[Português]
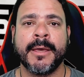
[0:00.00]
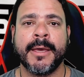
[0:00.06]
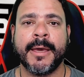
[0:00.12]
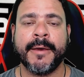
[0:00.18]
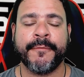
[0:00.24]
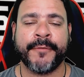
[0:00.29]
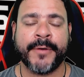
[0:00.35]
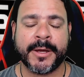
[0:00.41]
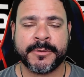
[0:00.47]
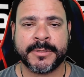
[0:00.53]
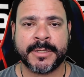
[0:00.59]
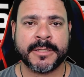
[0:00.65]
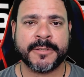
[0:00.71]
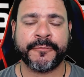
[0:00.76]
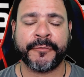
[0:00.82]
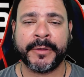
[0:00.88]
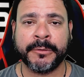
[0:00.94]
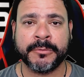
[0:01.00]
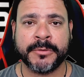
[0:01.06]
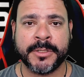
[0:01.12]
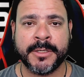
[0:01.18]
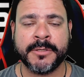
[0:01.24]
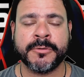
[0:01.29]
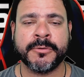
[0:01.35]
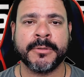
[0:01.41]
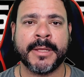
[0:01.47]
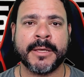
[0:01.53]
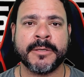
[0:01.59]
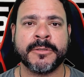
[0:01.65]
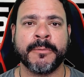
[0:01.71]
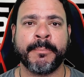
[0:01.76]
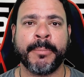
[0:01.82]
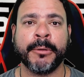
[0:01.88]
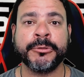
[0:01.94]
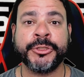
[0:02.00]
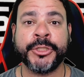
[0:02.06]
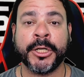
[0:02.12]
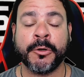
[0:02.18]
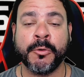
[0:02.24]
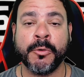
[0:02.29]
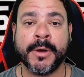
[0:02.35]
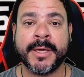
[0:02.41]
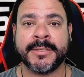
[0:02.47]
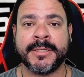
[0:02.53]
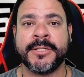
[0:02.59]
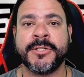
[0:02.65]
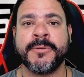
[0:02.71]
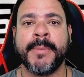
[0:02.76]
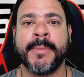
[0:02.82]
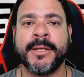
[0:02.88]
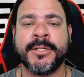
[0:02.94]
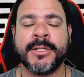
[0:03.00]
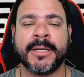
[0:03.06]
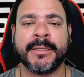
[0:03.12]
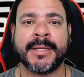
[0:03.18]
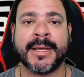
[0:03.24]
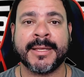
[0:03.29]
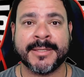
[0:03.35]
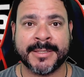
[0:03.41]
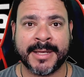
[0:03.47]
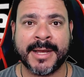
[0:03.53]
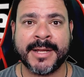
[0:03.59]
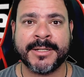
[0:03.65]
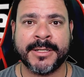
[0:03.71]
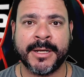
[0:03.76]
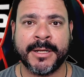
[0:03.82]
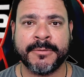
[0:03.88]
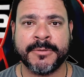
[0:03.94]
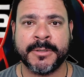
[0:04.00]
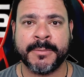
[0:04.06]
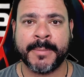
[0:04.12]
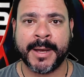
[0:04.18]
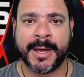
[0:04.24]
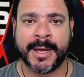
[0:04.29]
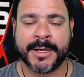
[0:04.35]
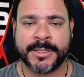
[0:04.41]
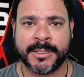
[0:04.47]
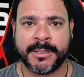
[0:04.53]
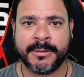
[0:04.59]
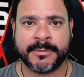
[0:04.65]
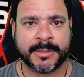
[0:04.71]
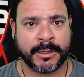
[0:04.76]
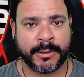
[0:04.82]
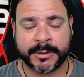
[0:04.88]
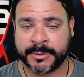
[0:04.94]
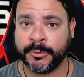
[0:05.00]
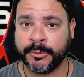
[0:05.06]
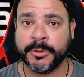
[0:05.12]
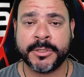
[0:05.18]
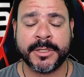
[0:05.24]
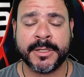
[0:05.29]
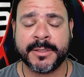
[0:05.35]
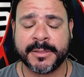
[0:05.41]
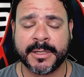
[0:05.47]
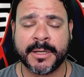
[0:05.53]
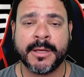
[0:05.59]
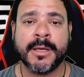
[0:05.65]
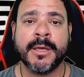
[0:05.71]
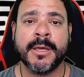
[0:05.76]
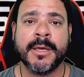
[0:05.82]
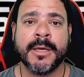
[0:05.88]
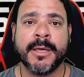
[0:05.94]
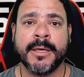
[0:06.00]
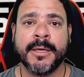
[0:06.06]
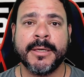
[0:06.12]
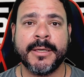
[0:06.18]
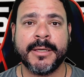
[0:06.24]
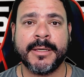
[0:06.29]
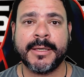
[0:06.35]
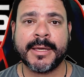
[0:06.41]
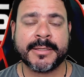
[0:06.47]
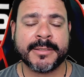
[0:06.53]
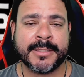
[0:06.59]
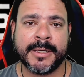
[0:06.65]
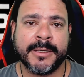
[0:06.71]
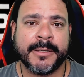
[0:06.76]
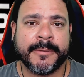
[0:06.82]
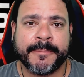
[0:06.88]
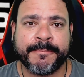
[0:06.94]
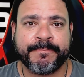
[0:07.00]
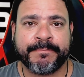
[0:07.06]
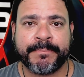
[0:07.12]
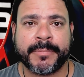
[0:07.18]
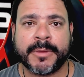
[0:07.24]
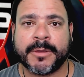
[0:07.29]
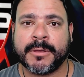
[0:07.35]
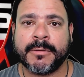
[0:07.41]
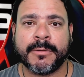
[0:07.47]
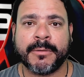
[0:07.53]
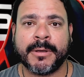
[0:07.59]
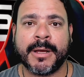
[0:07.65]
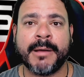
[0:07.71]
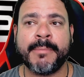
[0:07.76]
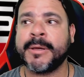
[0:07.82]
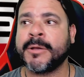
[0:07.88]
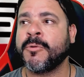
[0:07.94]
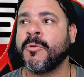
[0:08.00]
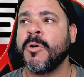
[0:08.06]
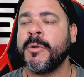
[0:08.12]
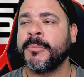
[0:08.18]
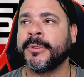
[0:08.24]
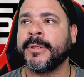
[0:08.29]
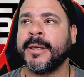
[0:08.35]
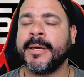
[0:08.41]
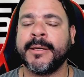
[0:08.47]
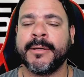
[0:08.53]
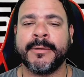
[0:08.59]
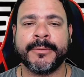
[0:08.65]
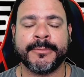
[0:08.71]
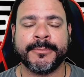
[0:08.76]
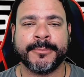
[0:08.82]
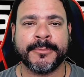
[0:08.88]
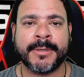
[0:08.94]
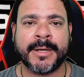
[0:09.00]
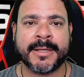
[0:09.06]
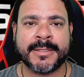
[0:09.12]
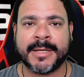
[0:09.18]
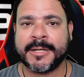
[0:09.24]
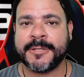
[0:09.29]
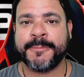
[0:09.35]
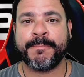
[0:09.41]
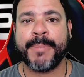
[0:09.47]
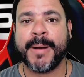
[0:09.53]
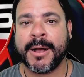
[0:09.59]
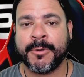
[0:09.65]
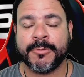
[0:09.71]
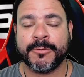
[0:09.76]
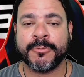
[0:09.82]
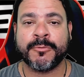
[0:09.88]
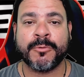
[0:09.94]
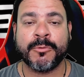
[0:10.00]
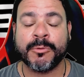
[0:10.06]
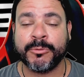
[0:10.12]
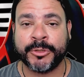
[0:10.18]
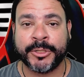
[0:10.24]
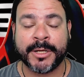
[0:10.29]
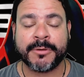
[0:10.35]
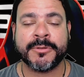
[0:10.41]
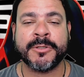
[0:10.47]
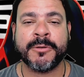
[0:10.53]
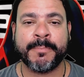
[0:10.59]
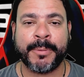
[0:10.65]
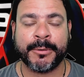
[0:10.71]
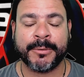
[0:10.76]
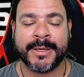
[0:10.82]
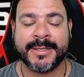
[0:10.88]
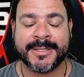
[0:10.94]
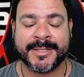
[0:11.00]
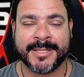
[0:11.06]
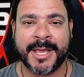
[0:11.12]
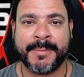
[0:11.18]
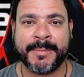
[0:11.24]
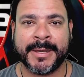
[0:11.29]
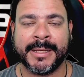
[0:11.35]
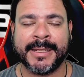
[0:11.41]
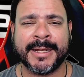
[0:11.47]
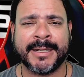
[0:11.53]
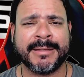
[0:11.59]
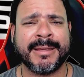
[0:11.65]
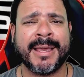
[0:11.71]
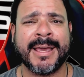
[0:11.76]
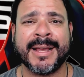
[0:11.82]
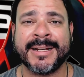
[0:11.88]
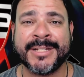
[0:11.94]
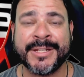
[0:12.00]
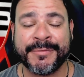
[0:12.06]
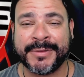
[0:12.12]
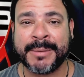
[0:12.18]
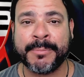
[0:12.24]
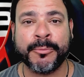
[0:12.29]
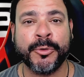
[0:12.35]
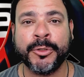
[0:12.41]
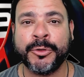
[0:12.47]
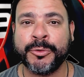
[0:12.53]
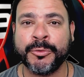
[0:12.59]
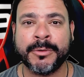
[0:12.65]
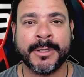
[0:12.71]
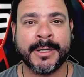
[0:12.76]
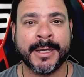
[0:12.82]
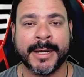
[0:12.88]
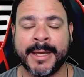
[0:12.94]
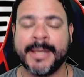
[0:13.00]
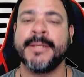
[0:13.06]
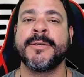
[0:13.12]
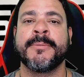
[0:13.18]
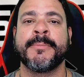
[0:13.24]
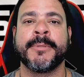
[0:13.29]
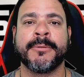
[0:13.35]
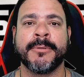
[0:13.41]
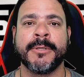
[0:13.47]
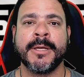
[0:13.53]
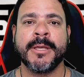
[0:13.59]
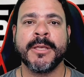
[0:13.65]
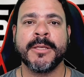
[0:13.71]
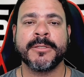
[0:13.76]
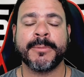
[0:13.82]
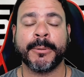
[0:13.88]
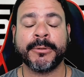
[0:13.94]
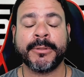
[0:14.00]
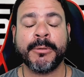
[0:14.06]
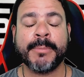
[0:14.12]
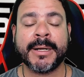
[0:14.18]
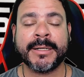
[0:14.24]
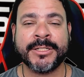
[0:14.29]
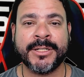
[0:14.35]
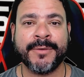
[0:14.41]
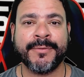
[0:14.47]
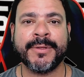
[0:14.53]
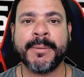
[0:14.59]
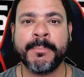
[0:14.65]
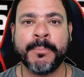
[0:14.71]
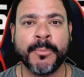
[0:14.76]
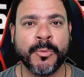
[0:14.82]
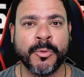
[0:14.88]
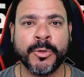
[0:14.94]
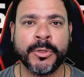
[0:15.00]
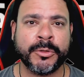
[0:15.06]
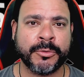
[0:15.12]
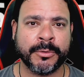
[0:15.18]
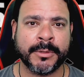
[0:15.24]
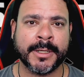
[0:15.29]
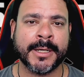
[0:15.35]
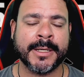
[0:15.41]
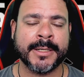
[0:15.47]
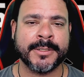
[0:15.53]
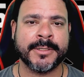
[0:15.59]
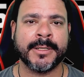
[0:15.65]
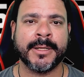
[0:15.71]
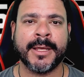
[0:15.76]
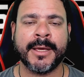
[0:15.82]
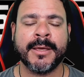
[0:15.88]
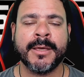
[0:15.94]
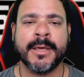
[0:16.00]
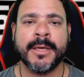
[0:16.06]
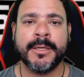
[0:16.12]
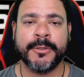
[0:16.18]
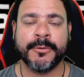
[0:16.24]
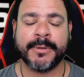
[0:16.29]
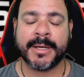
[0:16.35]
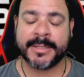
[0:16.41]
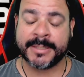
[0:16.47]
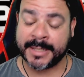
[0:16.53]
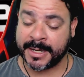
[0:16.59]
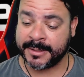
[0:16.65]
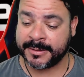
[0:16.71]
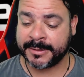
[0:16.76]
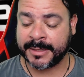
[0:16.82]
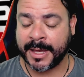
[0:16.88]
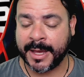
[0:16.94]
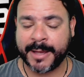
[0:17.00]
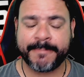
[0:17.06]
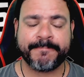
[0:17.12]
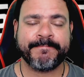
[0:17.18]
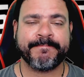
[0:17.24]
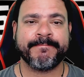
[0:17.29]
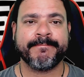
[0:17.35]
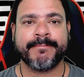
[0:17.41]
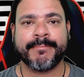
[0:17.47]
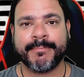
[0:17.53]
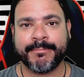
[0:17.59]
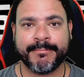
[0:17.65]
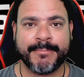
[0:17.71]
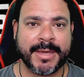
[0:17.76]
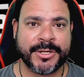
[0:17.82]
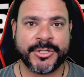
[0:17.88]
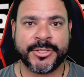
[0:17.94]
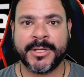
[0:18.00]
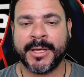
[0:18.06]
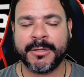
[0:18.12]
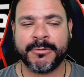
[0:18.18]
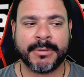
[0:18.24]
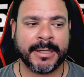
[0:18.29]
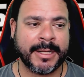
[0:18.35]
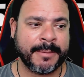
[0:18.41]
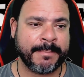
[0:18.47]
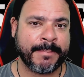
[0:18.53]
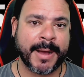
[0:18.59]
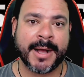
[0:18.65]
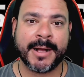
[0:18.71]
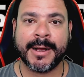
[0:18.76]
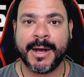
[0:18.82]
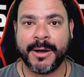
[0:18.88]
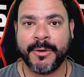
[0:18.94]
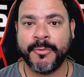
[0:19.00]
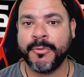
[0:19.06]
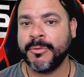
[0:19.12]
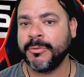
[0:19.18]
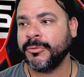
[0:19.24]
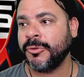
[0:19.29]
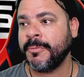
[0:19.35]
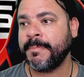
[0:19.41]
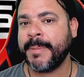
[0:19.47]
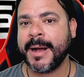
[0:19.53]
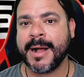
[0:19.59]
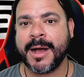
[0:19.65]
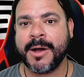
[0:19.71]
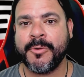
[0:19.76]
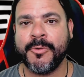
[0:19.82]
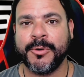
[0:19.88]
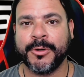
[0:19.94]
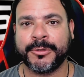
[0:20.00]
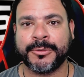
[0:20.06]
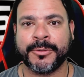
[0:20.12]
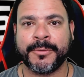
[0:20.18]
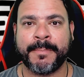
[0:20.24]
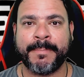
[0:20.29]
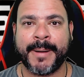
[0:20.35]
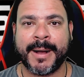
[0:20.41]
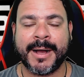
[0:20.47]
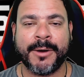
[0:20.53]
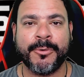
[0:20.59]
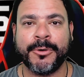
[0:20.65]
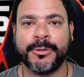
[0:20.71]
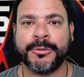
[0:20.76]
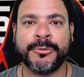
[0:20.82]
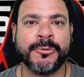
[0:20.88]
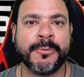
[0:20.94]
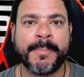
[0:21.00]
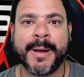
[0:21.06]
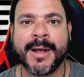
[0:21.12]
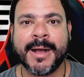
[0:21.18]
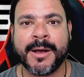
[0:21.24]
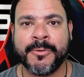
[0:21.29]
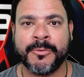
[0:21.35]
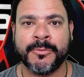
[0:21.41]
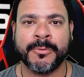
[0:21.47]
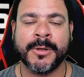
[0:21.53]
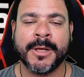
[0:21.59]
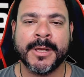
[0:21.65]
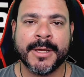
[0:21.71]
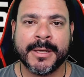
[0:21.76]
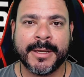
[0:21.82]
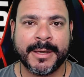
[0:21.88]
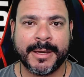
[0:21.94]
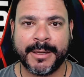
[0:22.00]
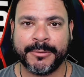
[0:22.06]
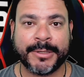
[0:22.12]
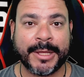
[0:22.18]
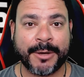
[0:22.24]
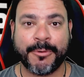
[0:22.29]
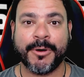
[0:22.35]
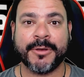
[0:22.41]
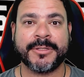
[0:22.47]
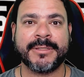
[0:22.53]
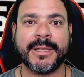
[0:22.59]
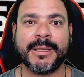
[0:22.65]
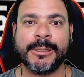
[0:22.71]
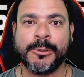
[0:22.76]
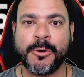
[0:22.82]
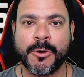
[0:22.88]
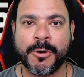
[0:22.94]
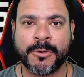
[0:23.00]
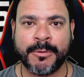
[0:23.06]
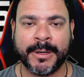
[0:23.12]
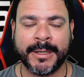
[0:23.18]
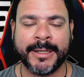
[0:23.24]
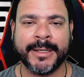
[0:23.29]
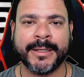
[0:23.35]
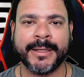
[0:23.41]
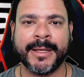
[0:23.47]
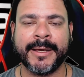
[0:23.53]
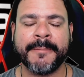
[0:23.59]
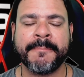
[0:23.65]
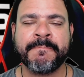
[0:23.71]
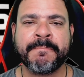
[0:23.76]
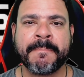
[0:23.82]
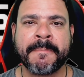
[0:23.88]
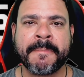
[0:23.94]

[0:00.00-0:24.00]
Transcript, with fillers: É, vários sites falam disso, né? São Paulo chegou recentemente a atrasar direitos de imagem, saiu essa notícia. E, e assim, ah, mas como, né? O Casares pagou. O dinheiro que o São Paulo recebe, galera, é, a dívida é muito grande, mano. O São Paulo tem uma dívida muito grande, né? E o Casares está mexendo ali, paga um, não paga outro, paga outro, não paga um. É, o negócio tá louco ali, né?